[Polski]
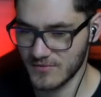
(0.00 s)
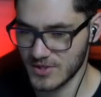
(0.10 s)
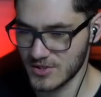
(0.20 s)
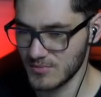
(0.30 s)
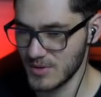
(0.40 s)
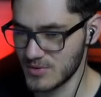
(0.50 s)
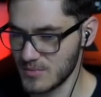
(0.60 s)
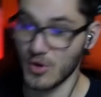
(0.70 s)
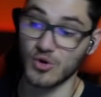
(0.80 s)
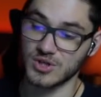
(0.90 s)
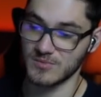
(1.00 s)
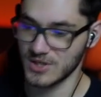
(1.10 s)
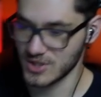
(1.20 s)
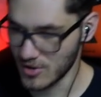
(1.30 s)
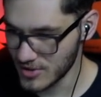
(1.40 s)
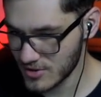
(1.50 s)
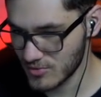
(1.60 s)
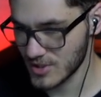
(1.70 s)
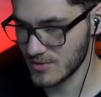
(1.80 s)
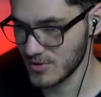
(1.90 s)
Właśnie zrobiłem sobie 8 tych zielonych,
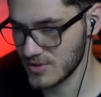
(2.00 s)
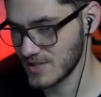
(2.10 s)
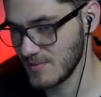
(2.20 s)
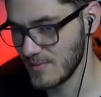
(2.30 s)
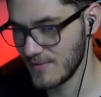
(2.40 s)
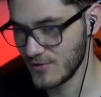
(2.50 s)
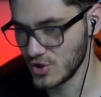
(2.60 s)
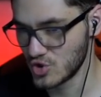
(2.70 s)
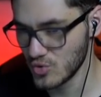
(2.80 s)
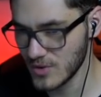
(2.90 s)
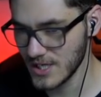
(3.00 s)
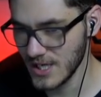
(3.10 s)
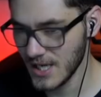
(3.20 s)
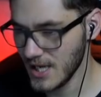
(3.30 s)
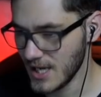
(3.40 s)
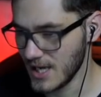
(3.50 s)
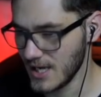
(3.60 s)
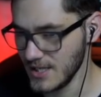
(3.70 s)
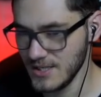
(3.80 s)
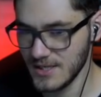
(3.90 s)
które sobie rozstawimy w dżungli e,
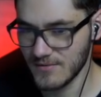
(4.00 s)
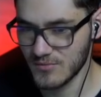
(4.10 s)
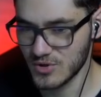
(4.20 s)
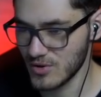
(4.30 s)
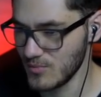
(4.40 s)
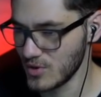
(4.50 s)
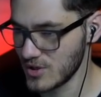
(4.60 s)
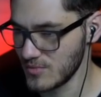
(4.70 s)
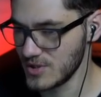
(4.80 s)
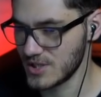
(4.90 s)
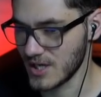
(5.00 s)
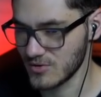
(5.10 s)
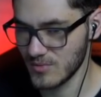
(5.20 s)
i nie wiem, czy tutaj mogę robić tak.